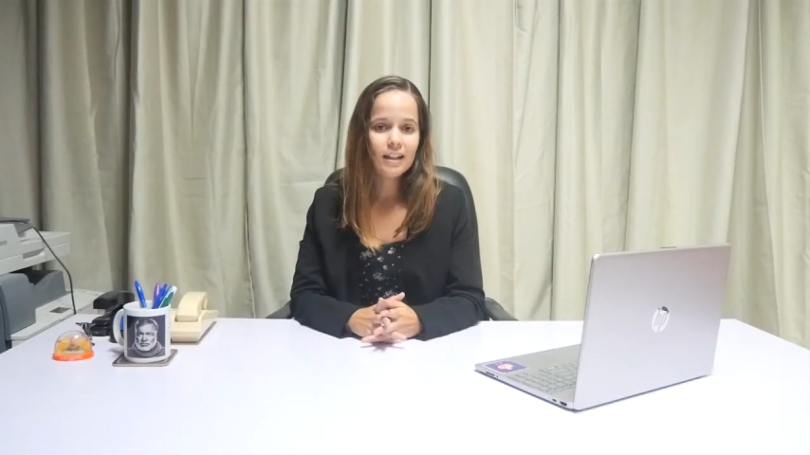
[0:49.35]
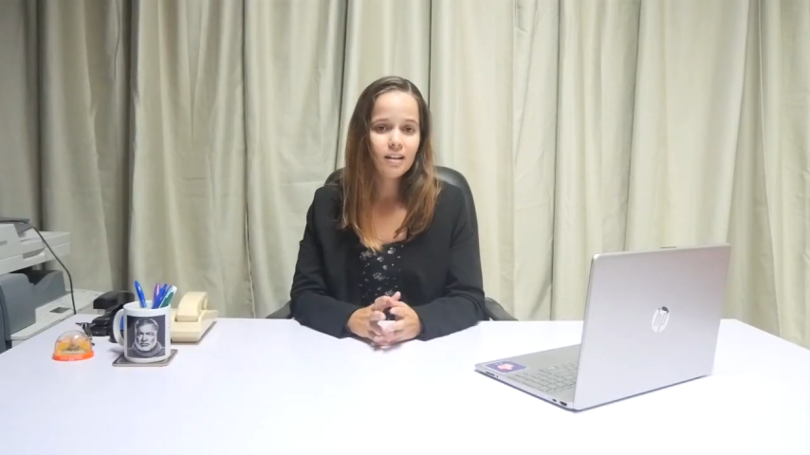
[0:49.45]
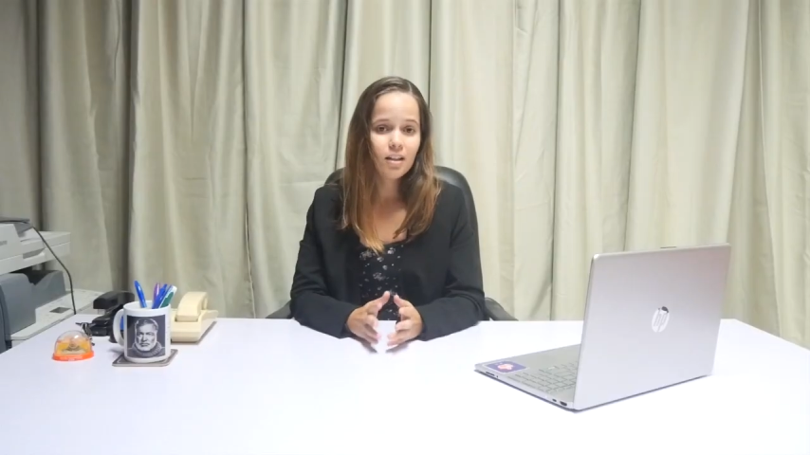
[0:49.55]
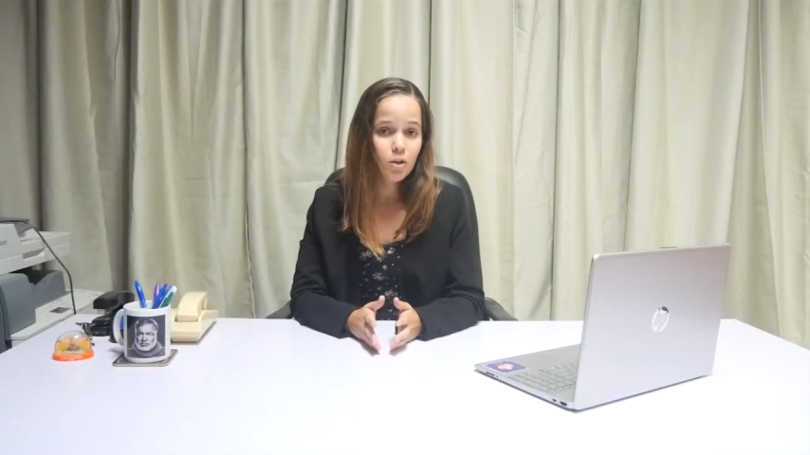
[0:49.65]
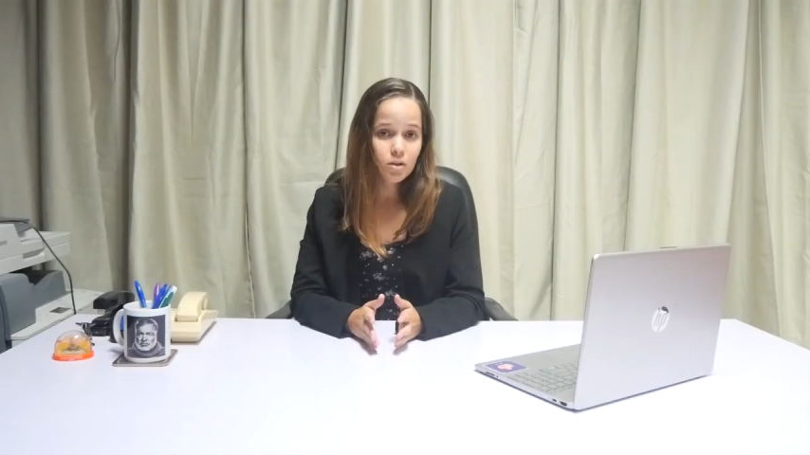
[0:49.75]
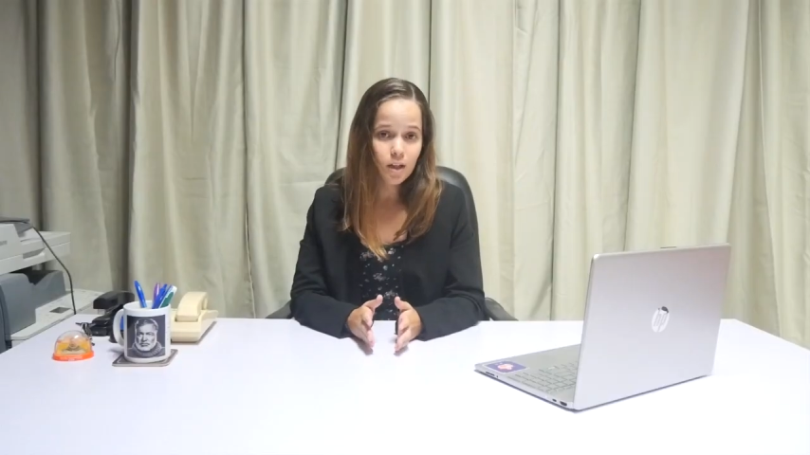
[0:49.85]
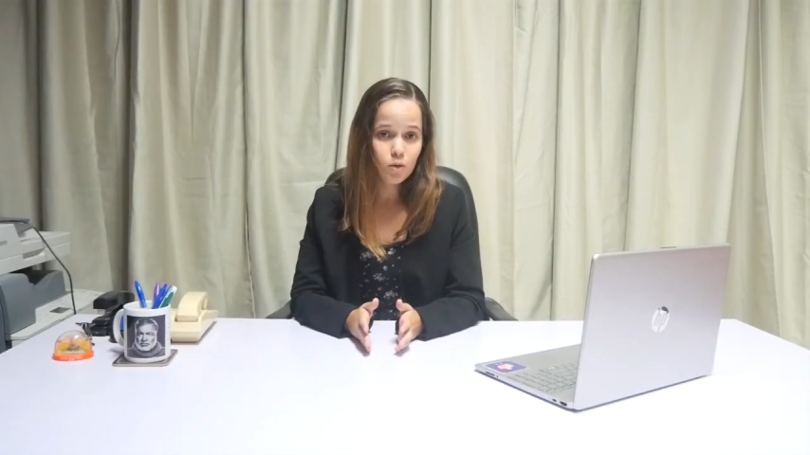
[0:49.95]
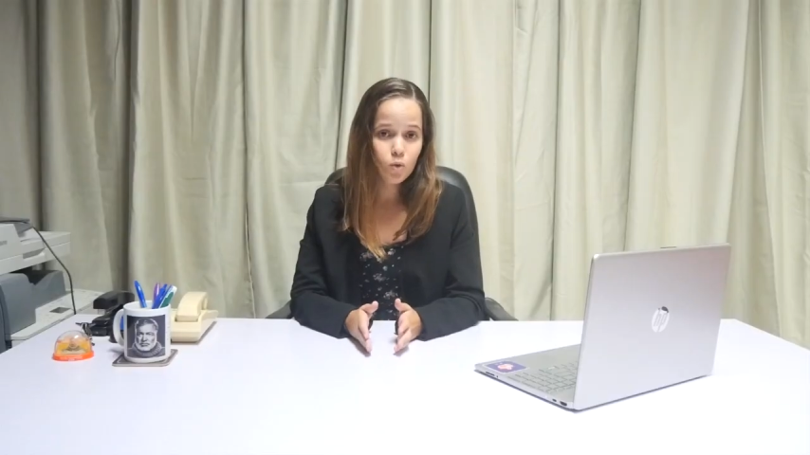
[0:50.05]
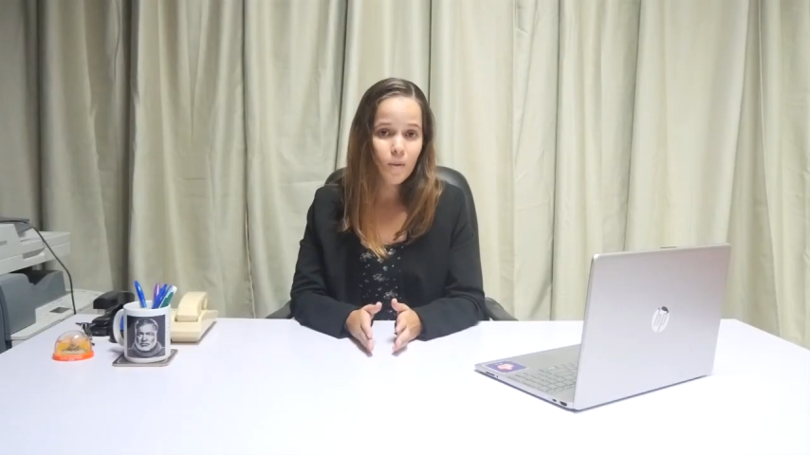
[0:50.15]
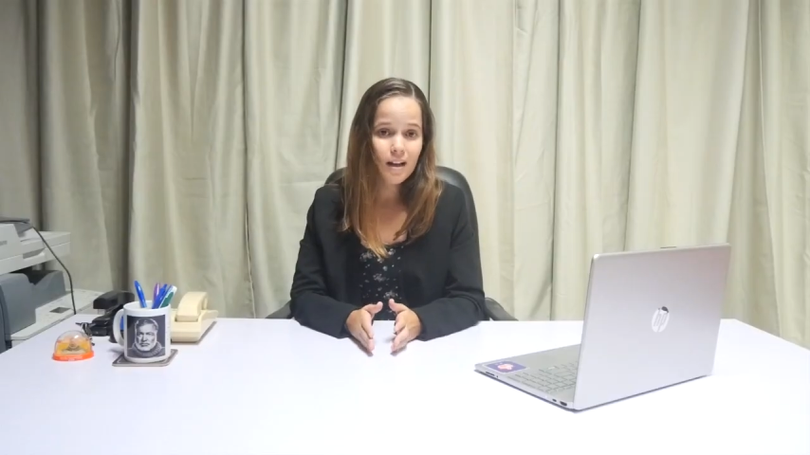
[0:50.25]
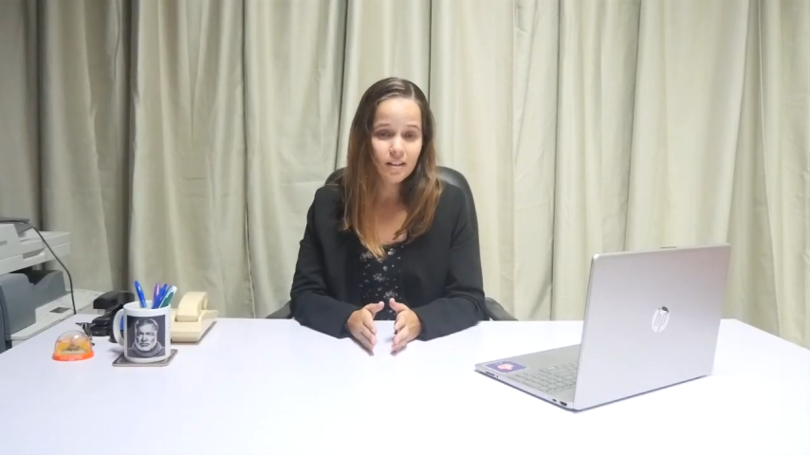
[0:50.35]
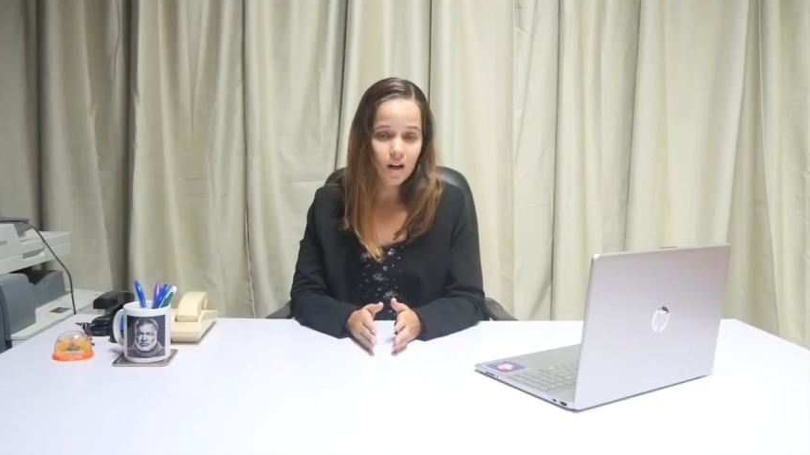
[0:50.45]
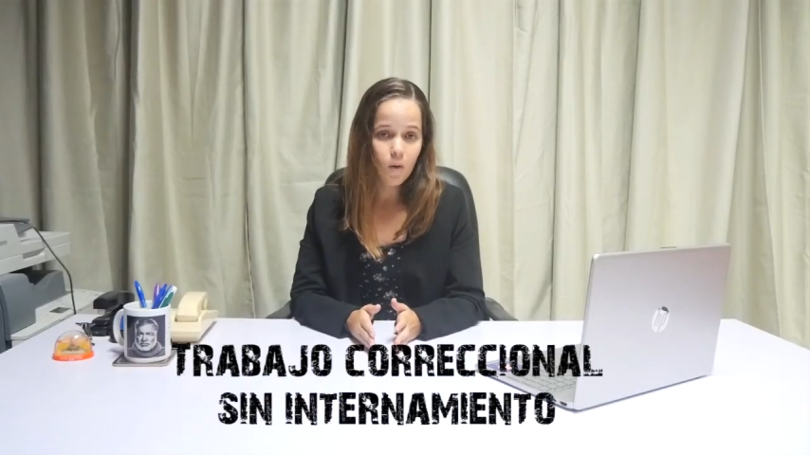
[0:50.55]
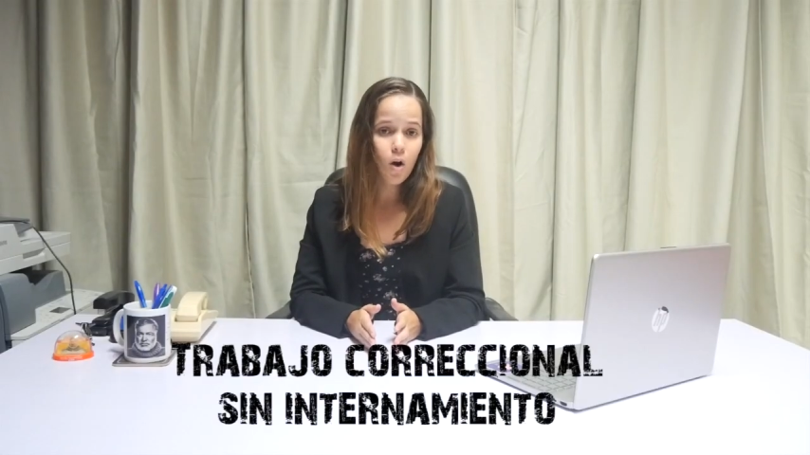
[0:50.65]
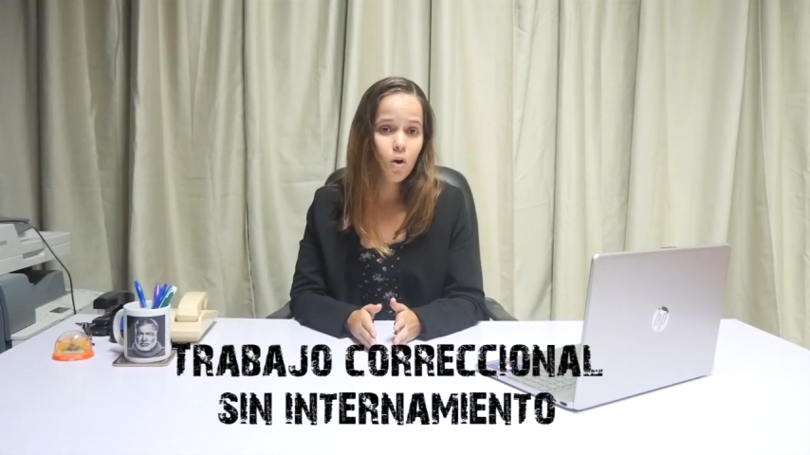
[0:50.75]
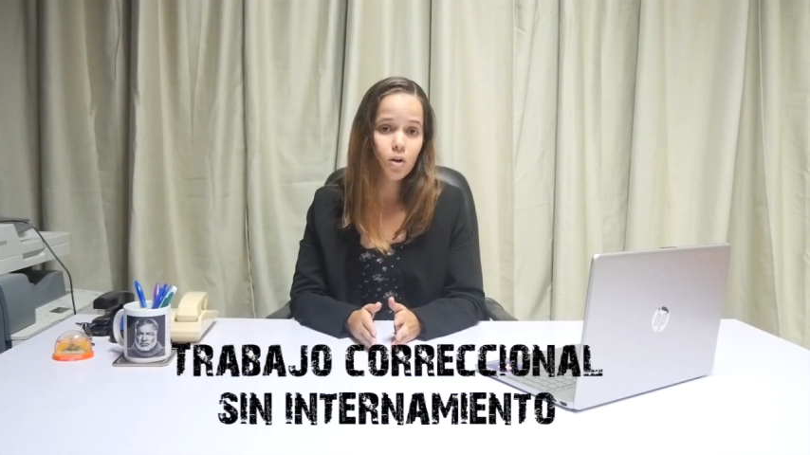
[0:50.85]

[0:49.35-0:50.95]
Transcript: castigo se le suma el trabajo